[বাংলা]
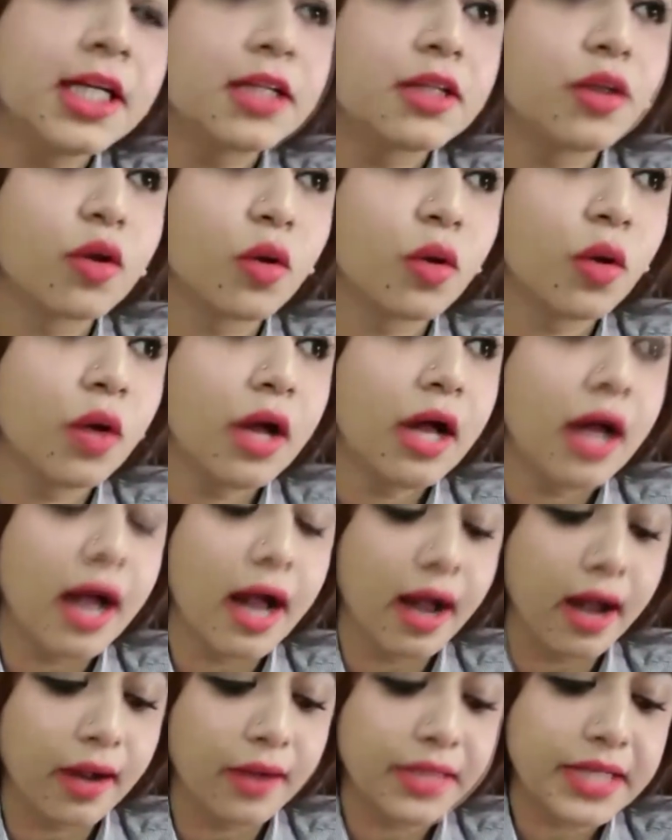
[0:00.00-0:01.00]
তো
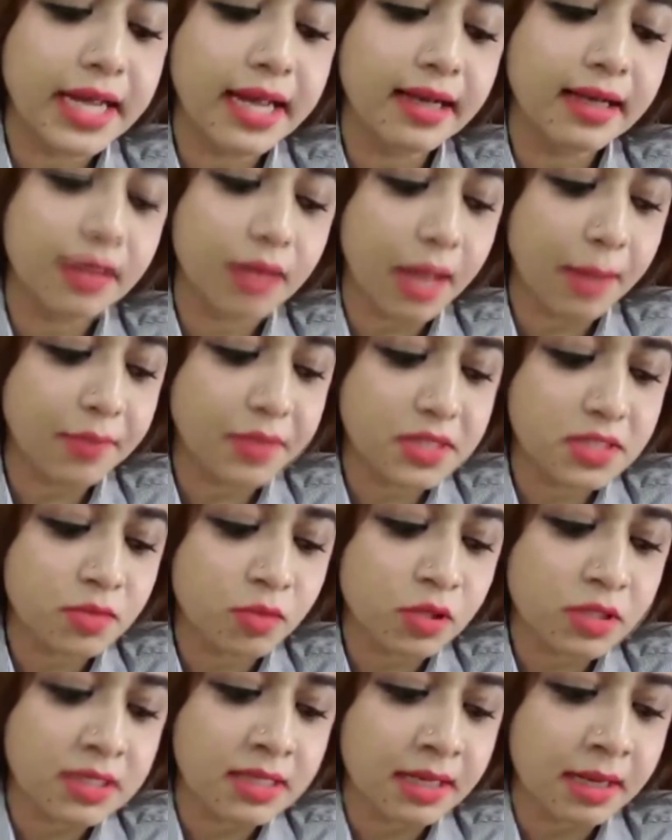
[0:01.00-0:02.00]
রিয়েল আপনি যে
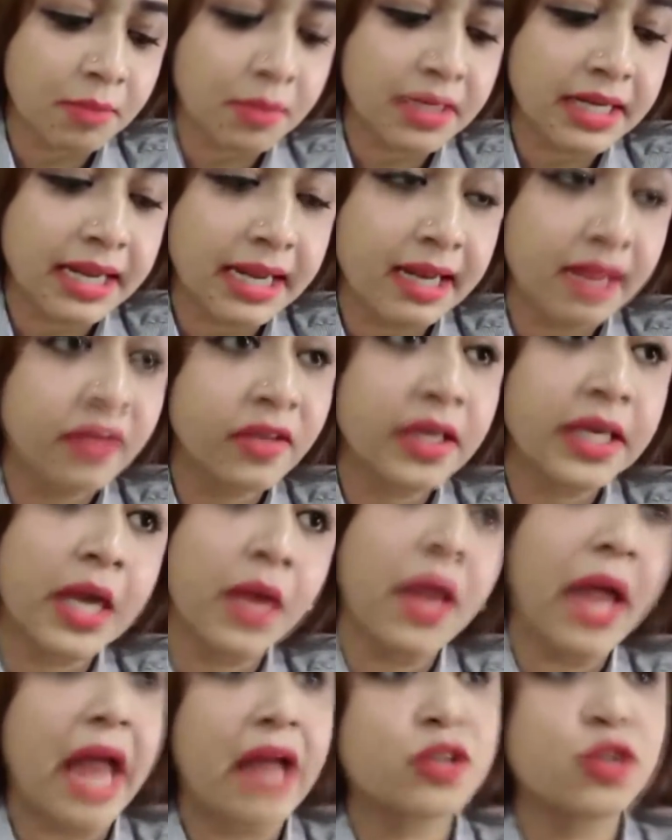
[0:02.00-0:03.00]
বলছেন আমরা রিয়েল লাইফে
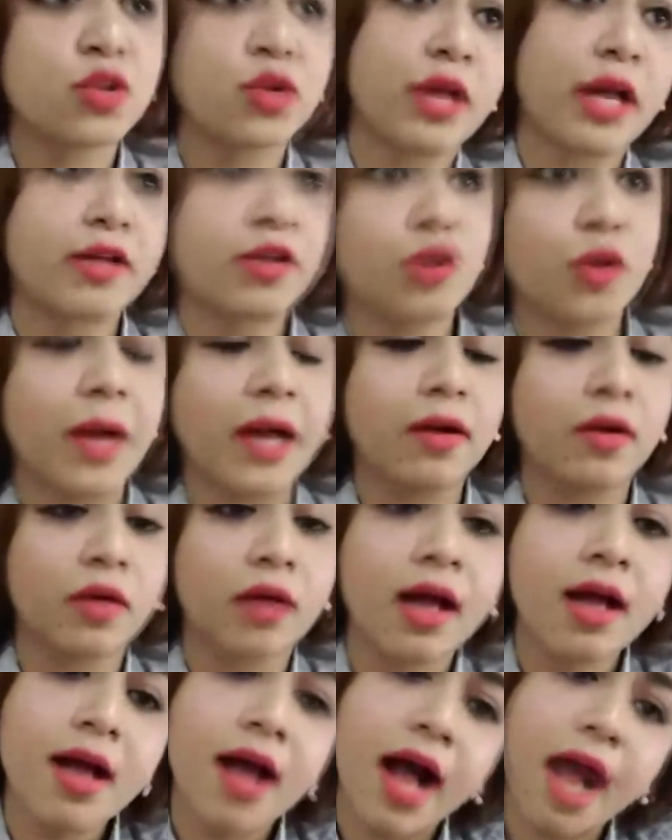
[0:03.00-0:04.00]
কেউই একশো তো একশো ভালো না
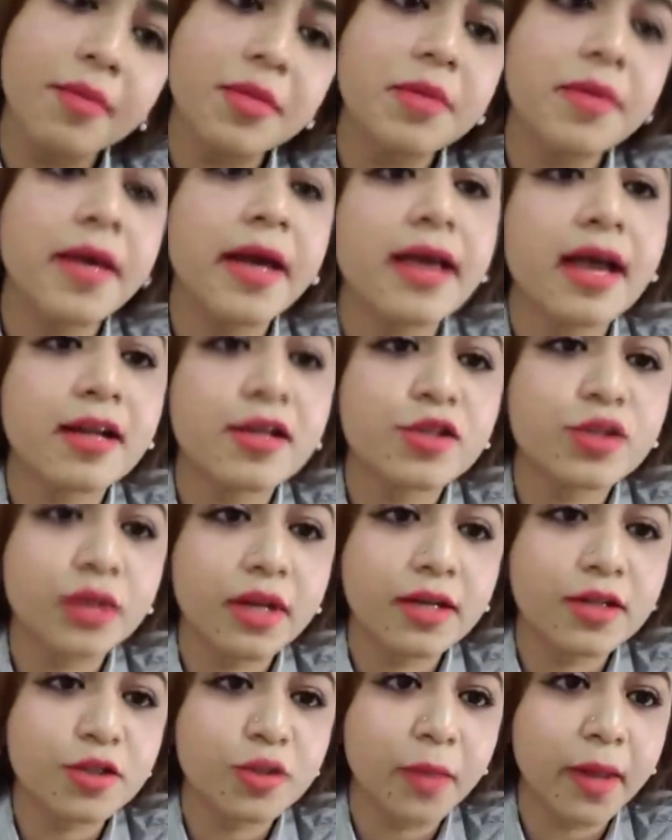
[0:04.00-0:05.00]
আমি ভাই একশো তো
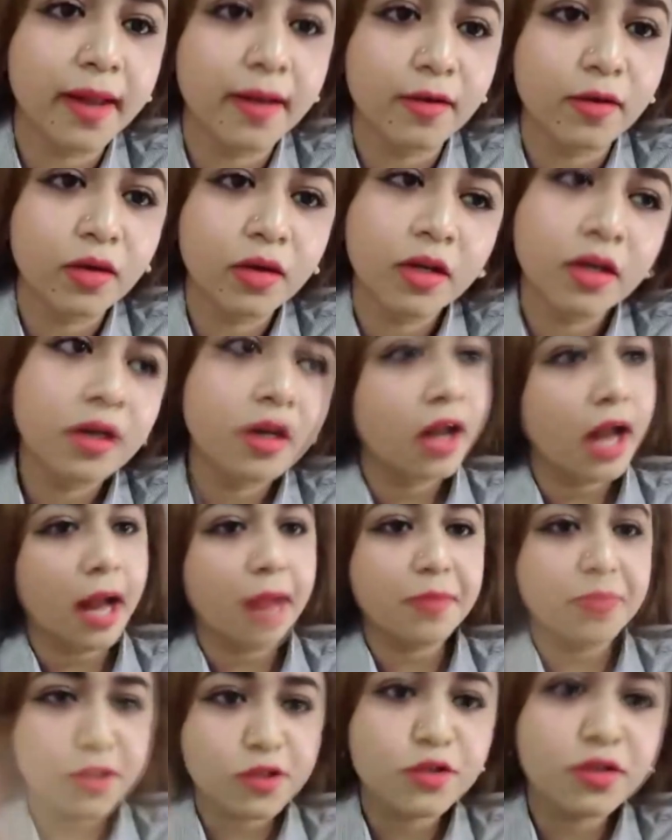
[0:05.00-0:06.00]
একশো ভালো
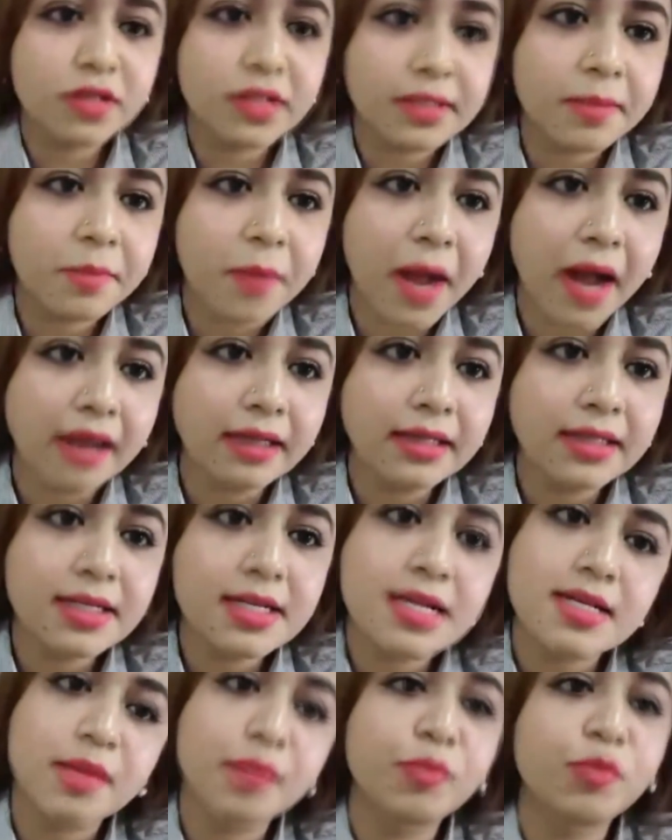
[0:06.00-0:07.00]
আপনার যদি এটা পারেন
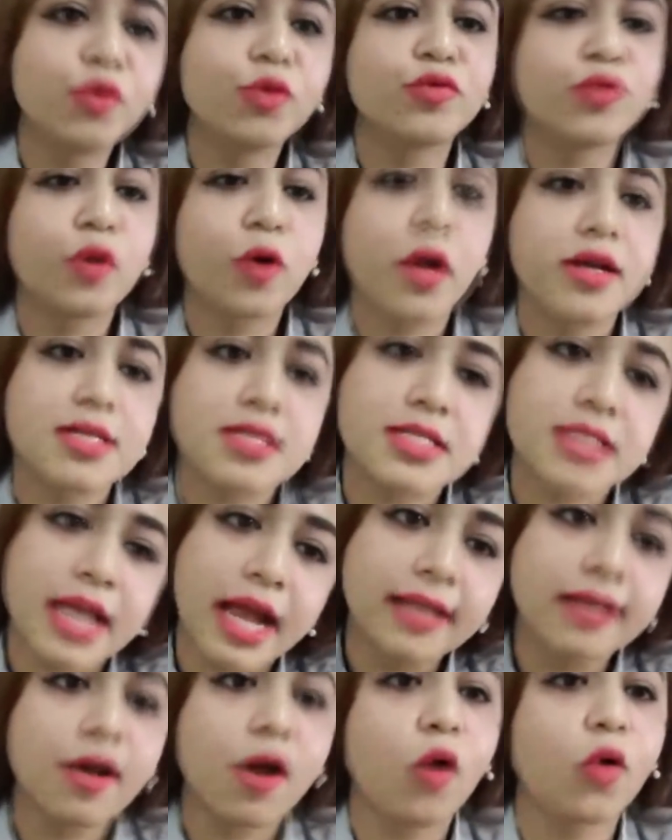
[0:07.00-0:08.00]
এটা প্রুফ করেন যে
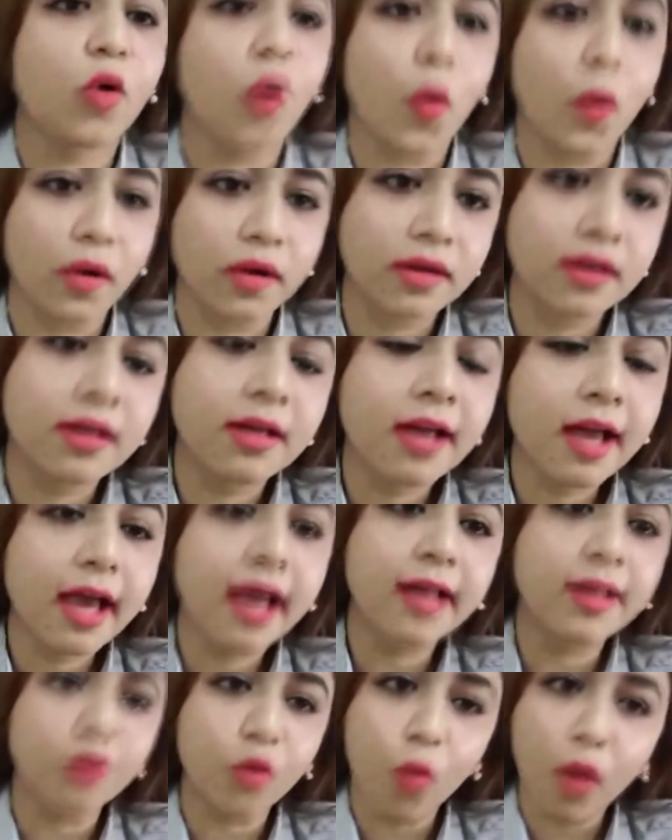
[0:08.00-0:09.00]
এটাও রং হ্যাঁ
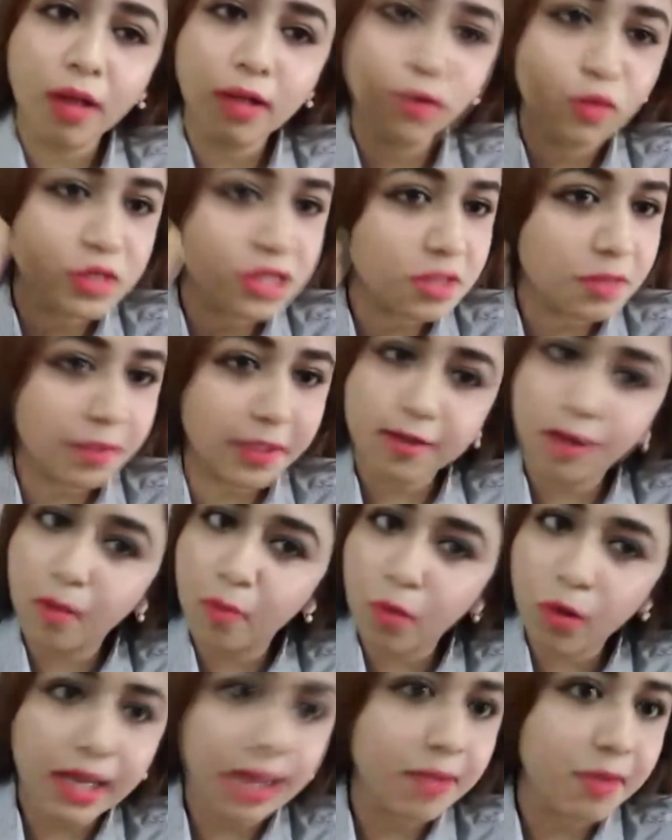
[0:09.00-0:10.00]
ধোয়া তুলসী পাতা বললাম আমি